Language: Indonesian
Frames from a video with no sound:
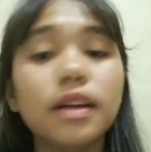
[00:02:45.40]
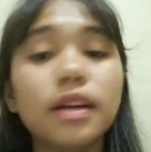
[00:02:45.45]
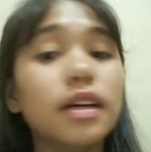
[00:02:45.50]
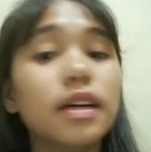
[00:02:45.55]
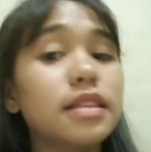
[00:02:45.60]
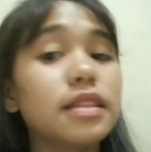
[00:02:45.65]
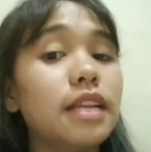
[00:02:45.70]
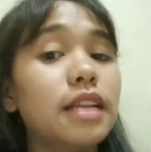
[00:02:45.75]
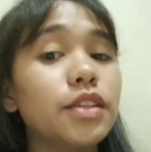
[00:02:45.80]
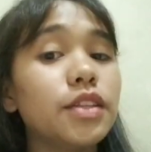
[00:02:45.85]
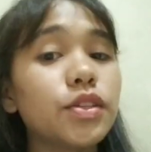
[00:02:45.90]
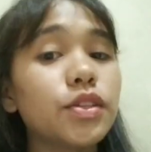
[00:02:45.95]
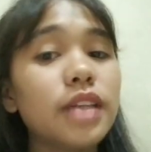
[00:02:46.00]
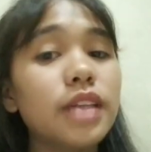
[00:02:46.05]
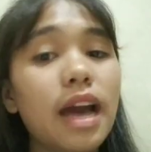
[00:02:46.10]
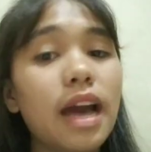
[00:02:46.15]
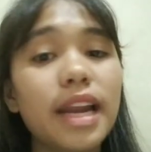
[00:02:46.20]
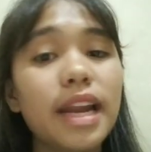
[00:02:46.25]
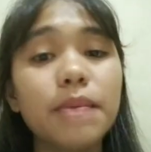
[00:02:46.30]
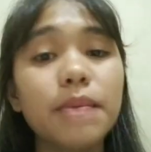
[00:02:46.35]
Eh,
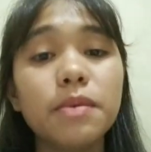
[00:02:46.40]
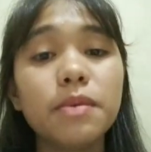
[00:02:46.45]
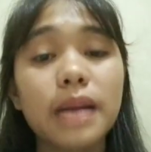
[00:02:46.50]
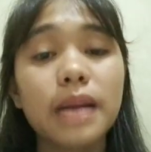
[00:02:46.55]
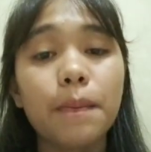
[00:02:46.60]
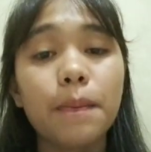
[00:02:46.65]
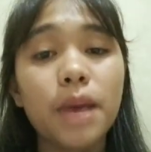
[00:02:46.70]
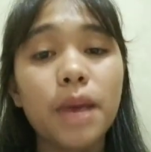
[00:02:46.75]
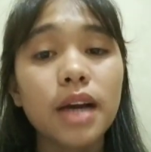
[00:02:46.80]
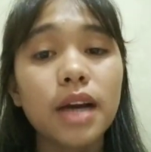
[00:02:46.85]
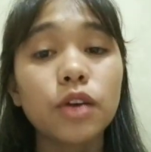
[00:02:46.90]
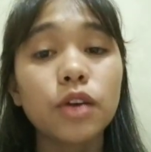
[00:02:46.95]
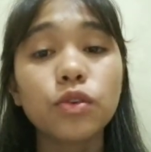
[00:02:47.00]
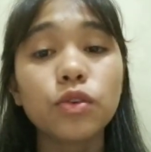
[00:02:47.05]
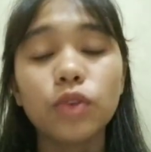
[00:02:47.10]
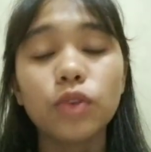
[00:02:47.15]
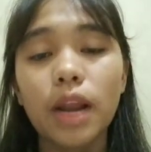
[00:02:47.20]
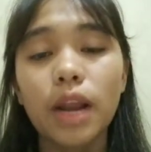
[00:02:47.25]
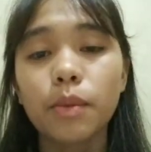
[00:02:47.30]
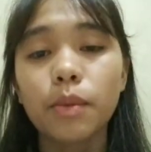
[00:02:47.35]
selanjutnya ada beberapa
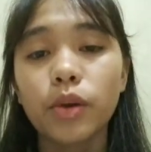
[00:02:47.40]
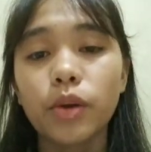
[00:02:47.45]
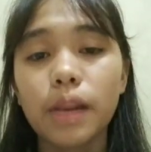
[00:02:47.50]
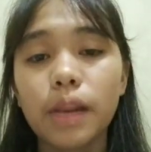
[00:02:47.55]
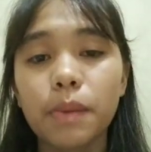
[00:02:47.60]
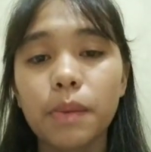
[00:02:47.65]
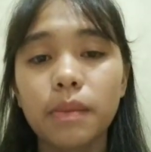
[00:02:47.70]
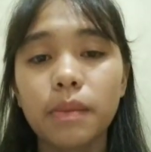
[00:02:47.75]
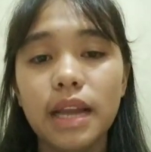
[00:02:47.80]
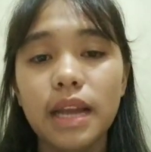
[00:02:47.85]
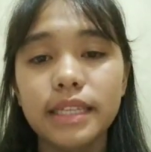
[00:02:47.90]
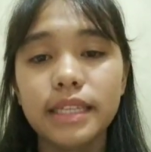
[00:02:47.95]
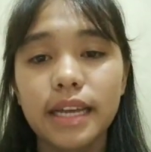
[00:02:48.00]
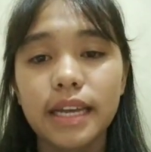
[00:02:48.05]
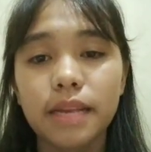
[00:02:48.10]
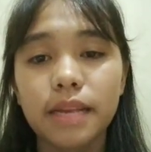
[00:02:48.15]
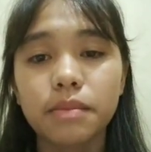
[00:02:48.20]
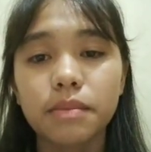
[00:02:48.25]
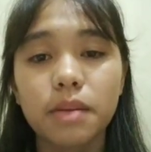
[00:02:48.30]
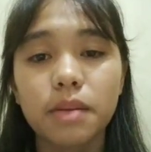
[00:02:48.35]
keunggulan model
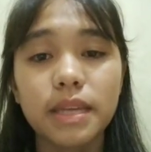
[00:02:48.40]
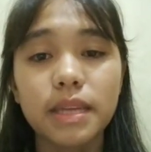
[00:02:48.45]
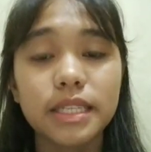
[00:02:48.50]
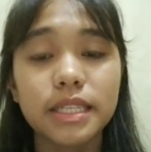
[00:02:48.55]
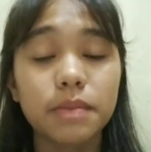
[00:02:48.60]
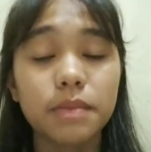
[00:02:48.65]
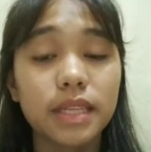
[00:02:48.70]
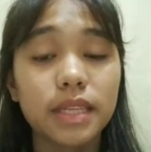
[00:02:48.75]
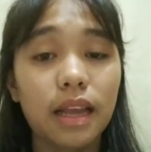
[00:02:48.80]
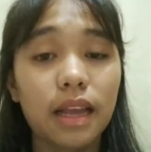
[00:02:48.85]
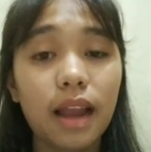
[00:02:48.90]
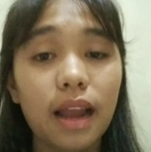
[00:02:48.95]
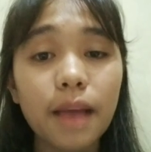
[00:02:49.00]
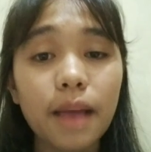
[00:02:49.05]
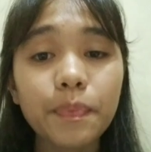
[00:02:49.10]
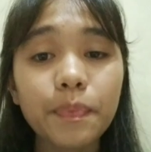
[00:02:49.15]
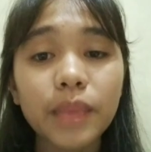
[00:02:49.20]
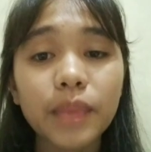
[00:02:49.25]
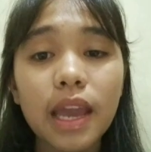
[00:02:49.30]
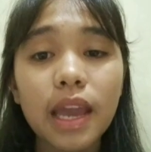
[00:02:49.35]
pembelajaran berbasis masalah